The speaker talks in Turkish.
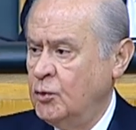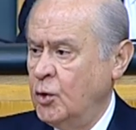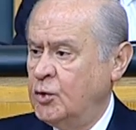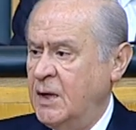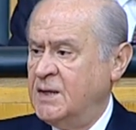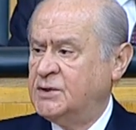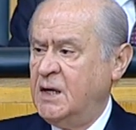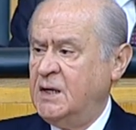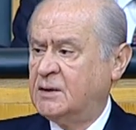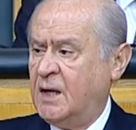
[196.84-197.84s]
Dökülen
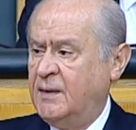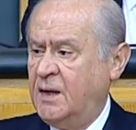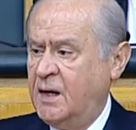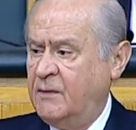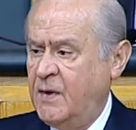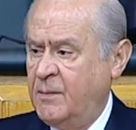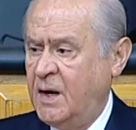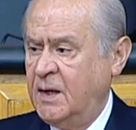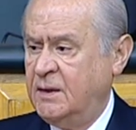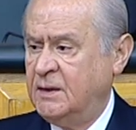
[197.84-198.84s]
şehit kanlarının
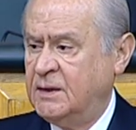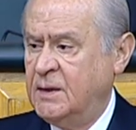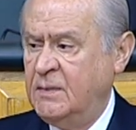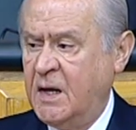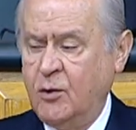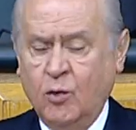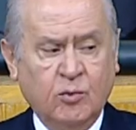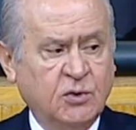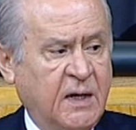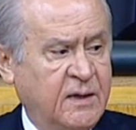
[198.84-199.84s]
vebali kimlerin
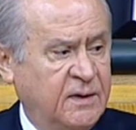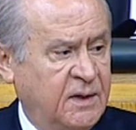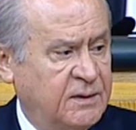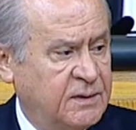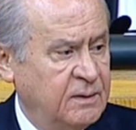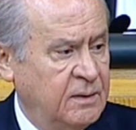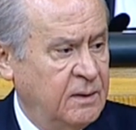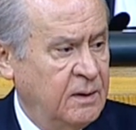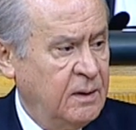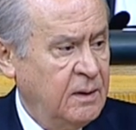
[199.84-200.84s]
omuzlarındadır?
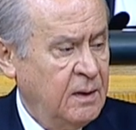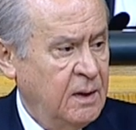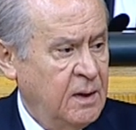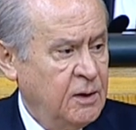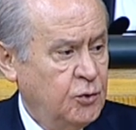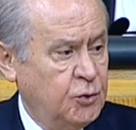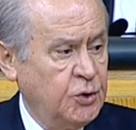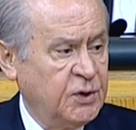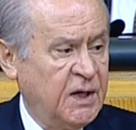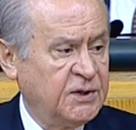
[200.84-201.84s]

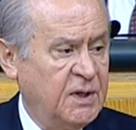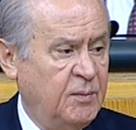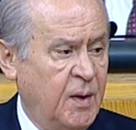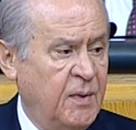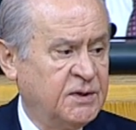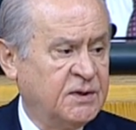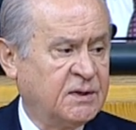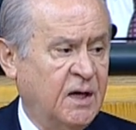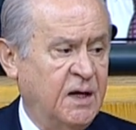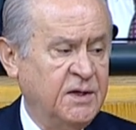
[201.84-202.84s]
küçük yaşta babasız
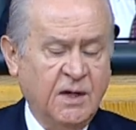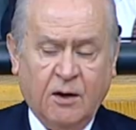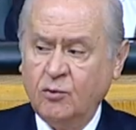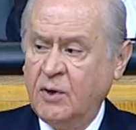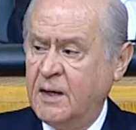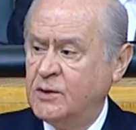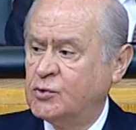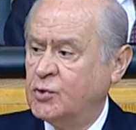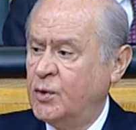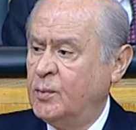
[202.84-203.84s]
kalan yavruların
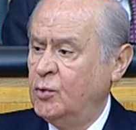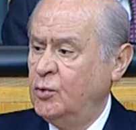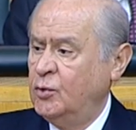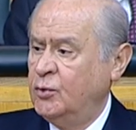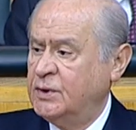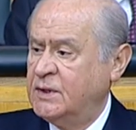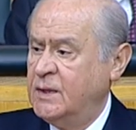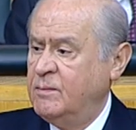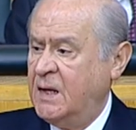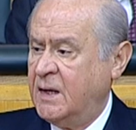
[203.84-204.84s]
sorumluluğunu
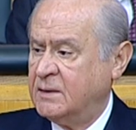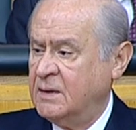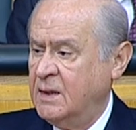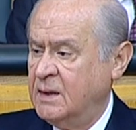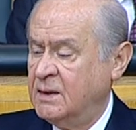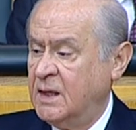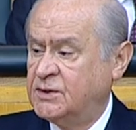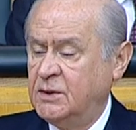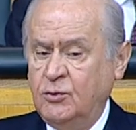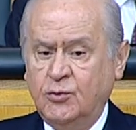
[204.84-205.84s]
kimler
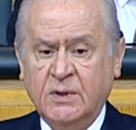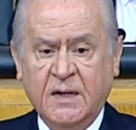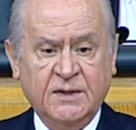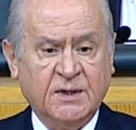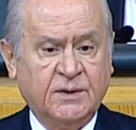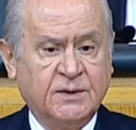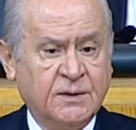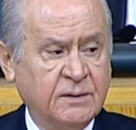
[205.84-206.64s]
nasıl üstlenecektir?